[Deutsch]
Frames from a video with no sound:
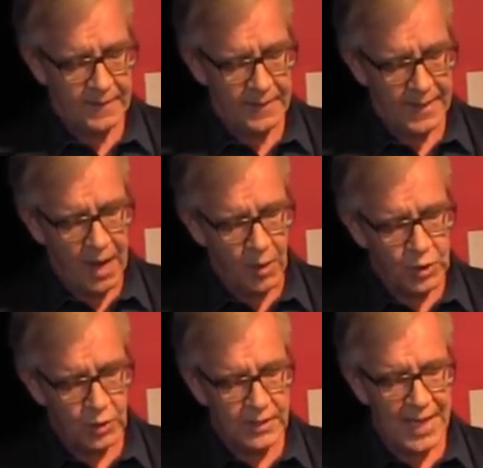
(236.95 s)
der hier auch
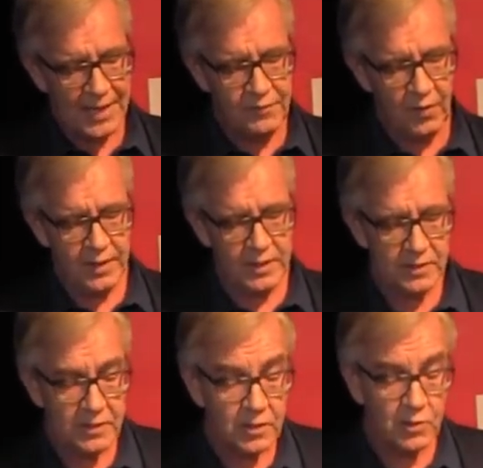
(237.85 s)
schon genannt worden
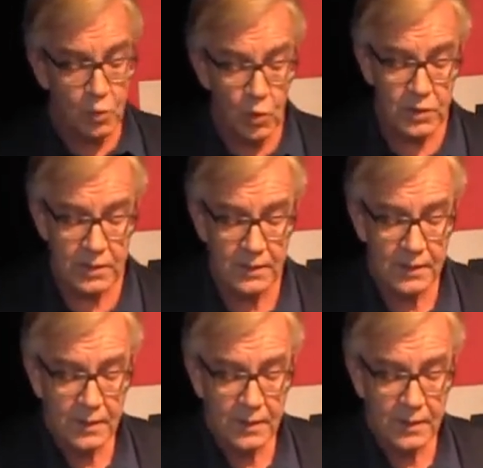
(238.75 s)
ist. Es ist gut,